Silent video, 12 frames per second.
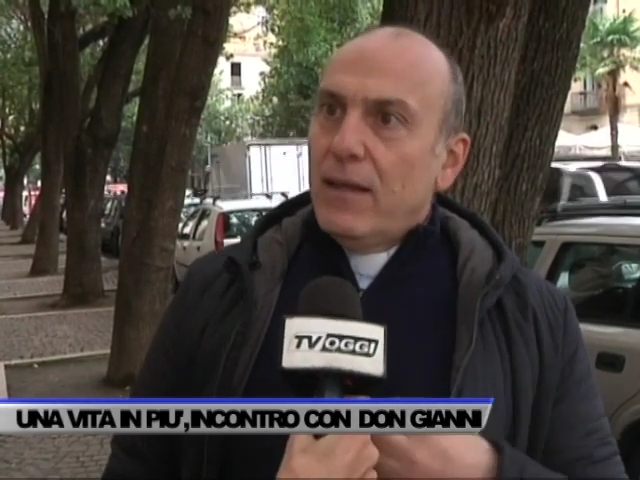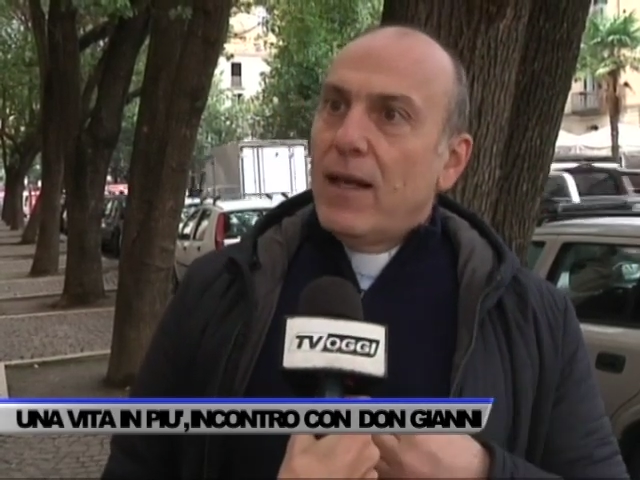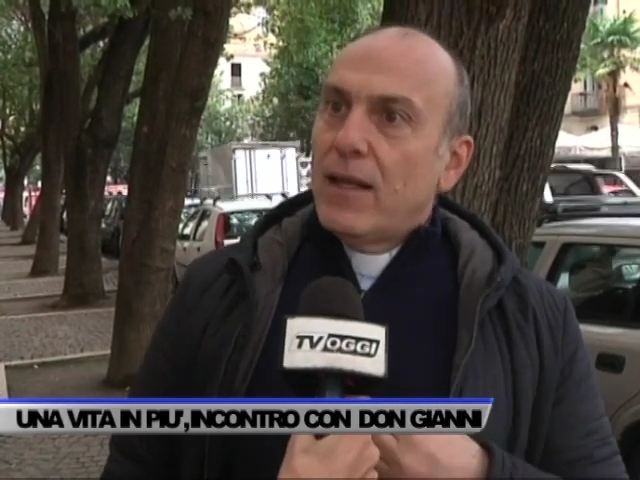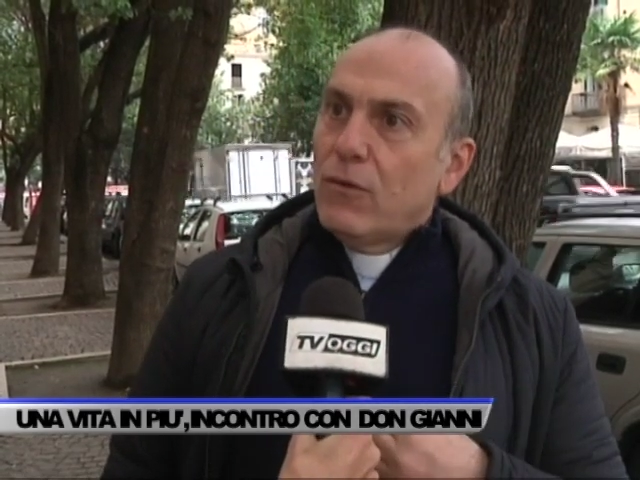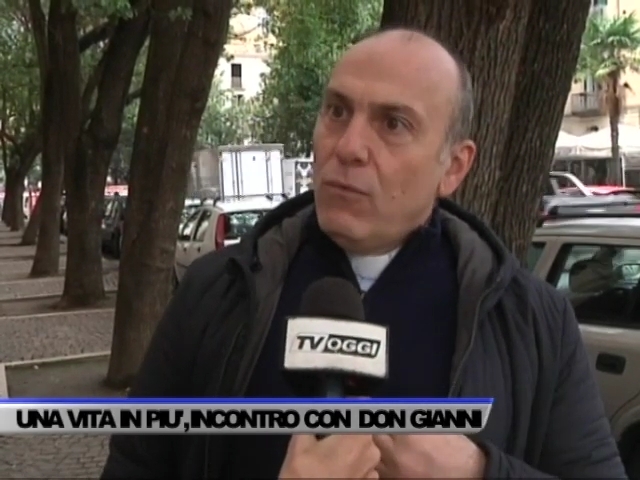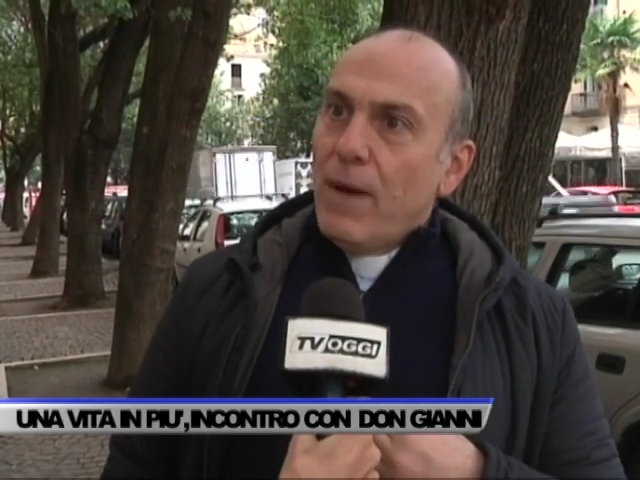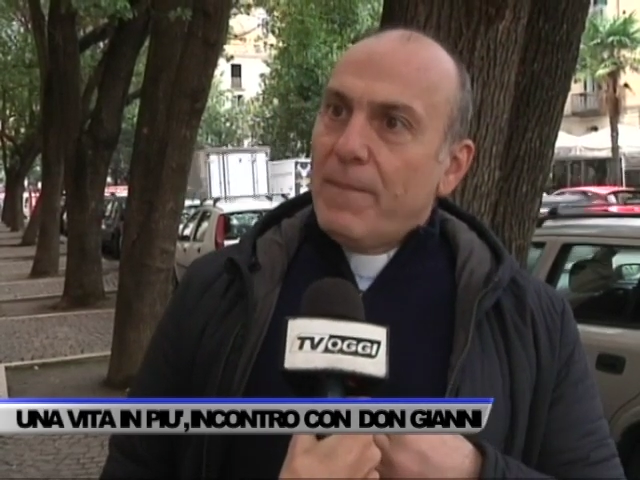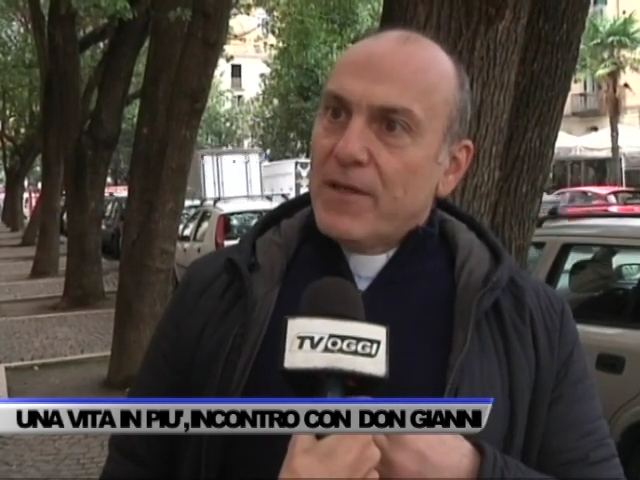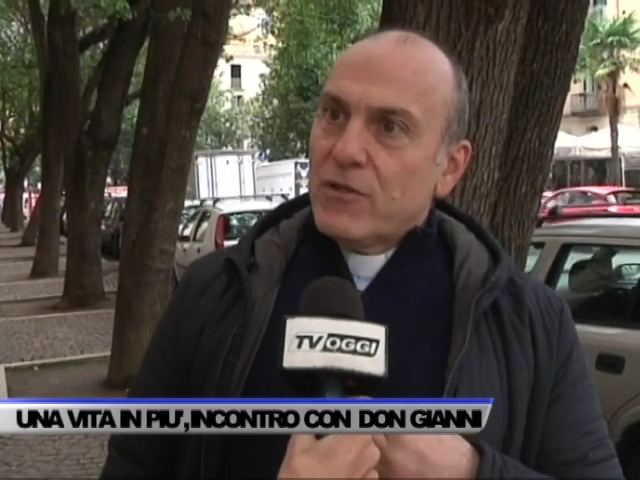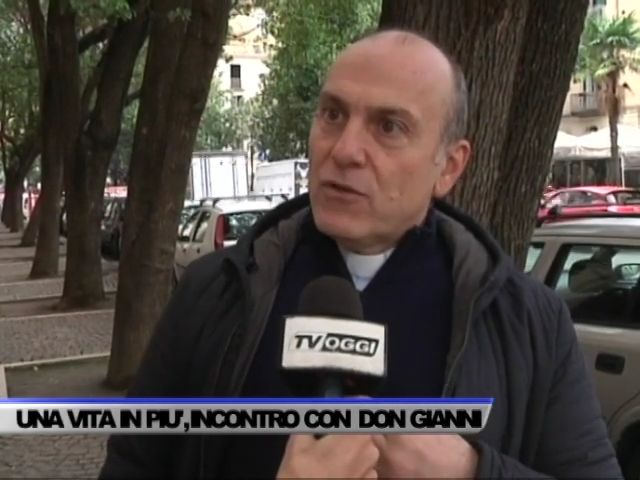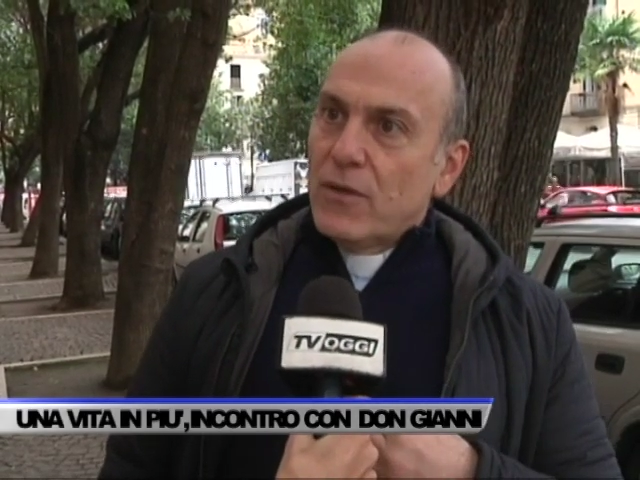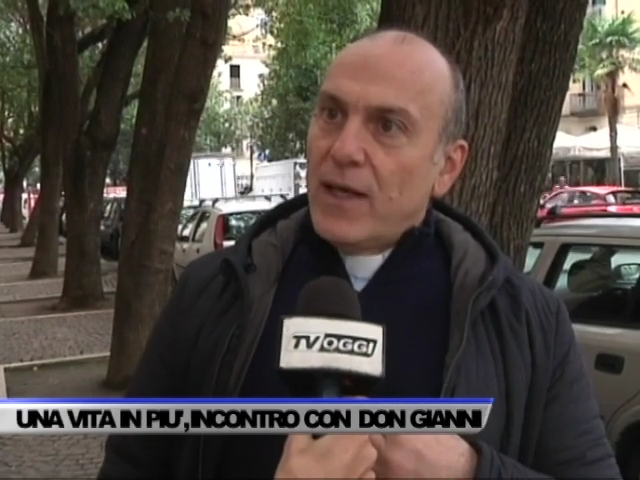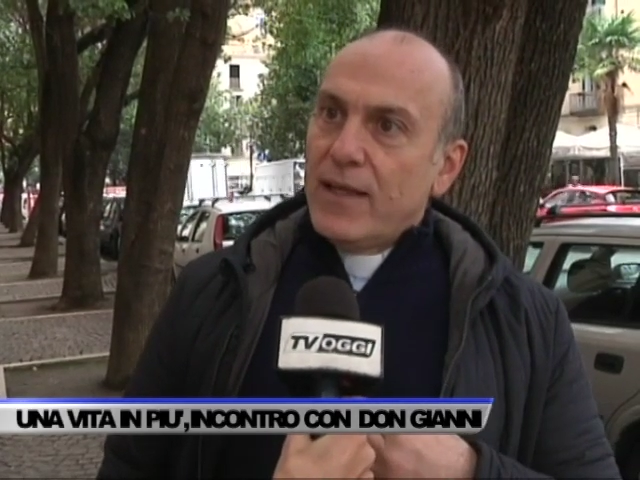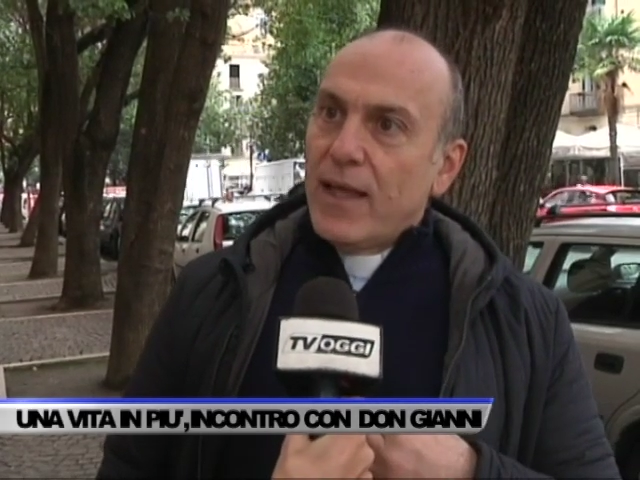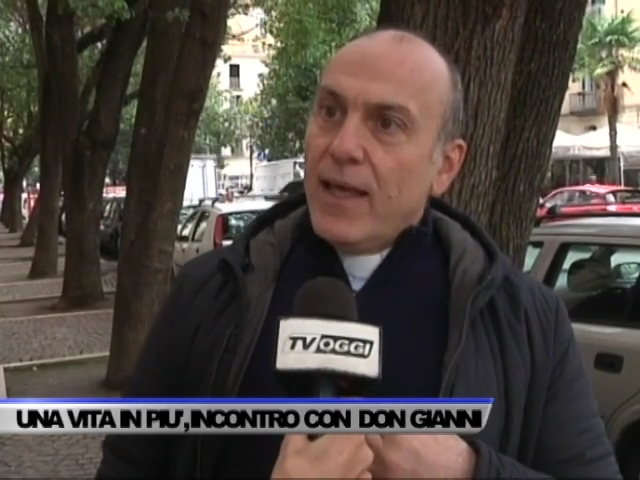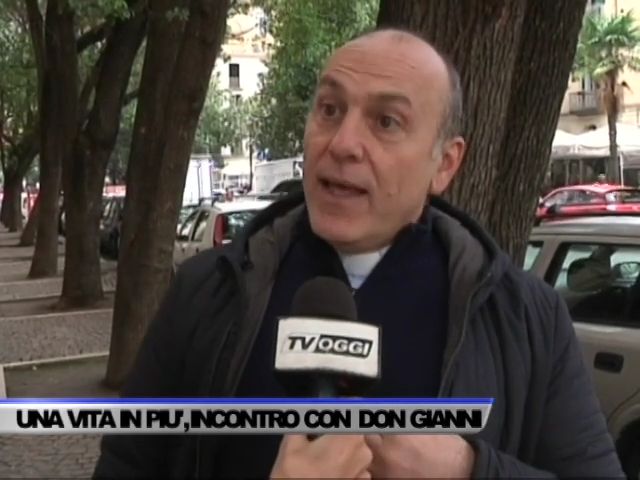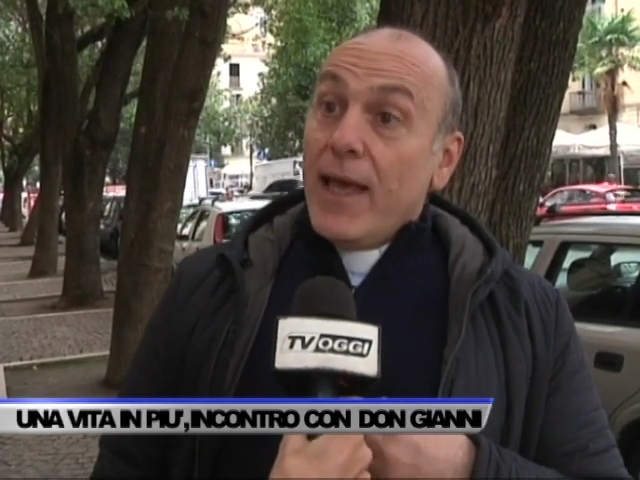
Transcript: la tua personalità.